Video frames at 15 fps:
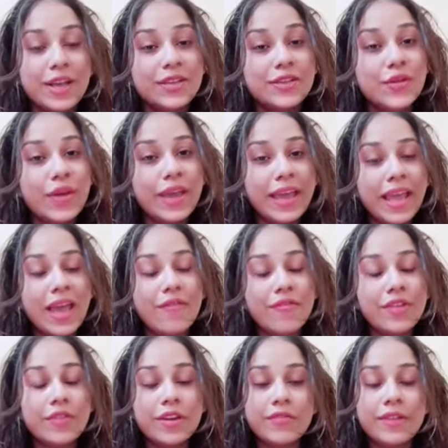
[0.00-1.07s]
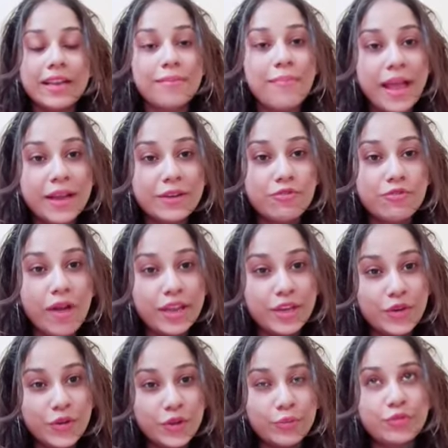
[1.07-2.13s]
सो है एवरी वन वेलकम बैक टू माई
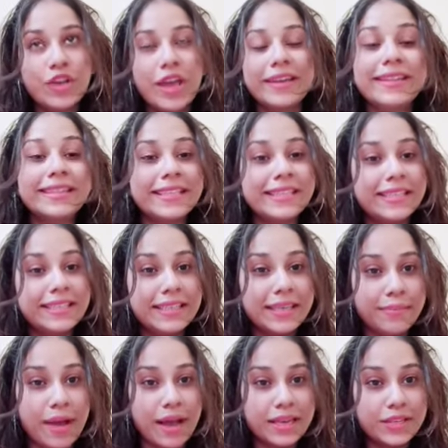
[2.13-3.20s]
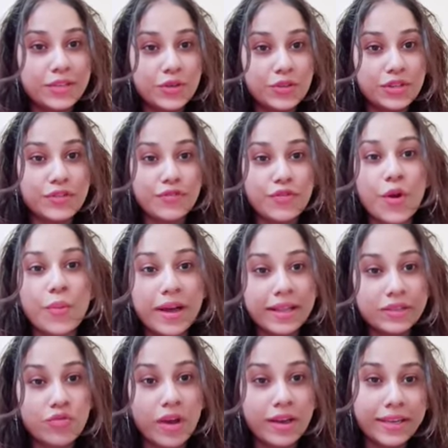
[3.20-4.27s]
यूट्यूब चैनल दिस इज़ हिमानी जोशी फ्रॉम
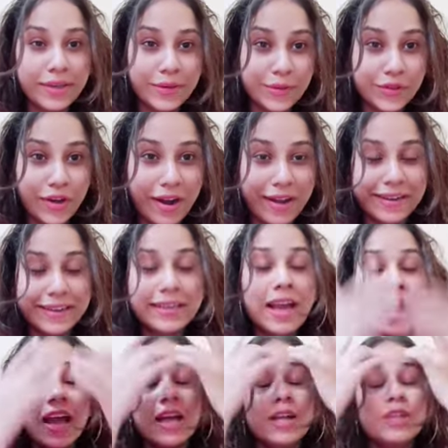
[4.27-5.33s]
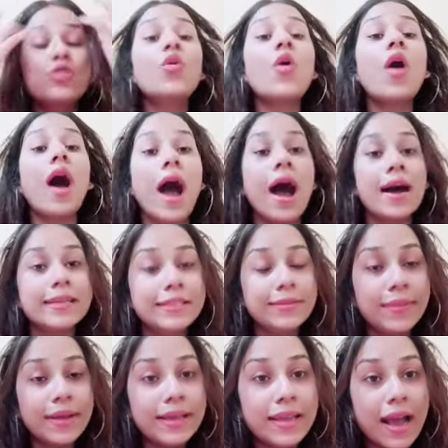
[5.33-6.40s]
हल्द्वानी उत्तराखंड तो आज
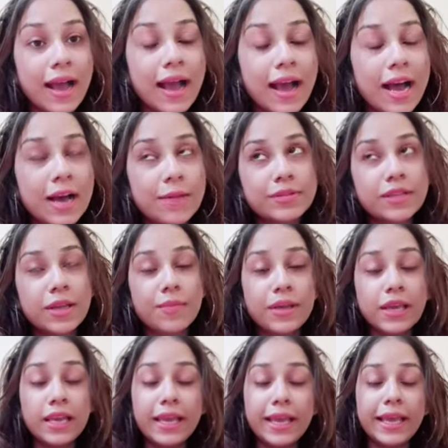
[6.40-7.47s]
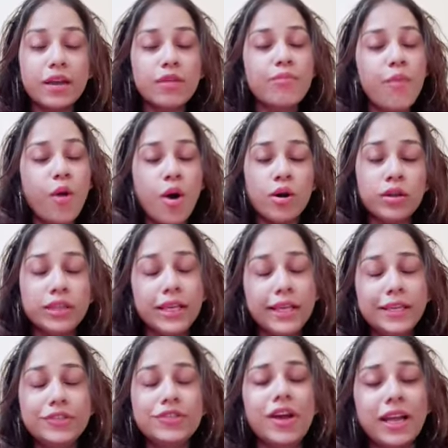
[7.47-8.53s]
मैं यहाँ आप सबके लिए एक बहुत ही
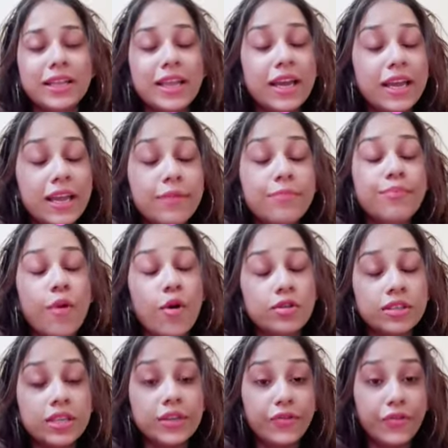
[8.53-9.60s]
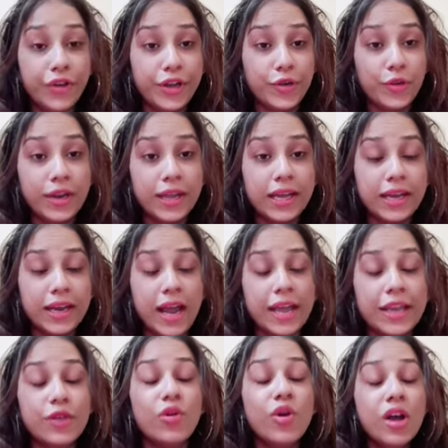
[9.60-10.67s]
ज़्यादा इम्पॉर्टेंट वीडियो लेकर
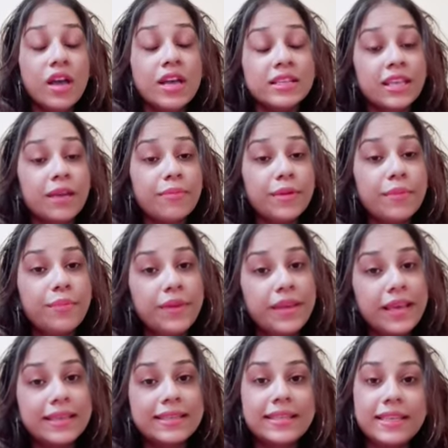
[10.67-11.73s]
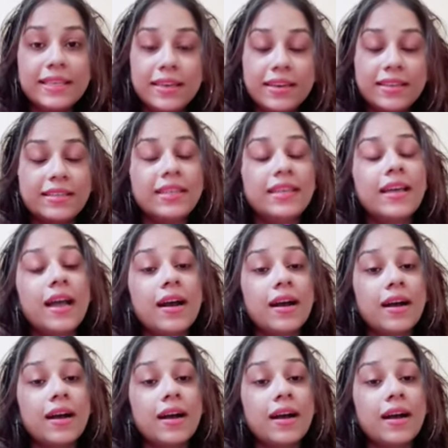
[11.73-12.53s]
आई हूँ सभी बी एस सी नर्सिंग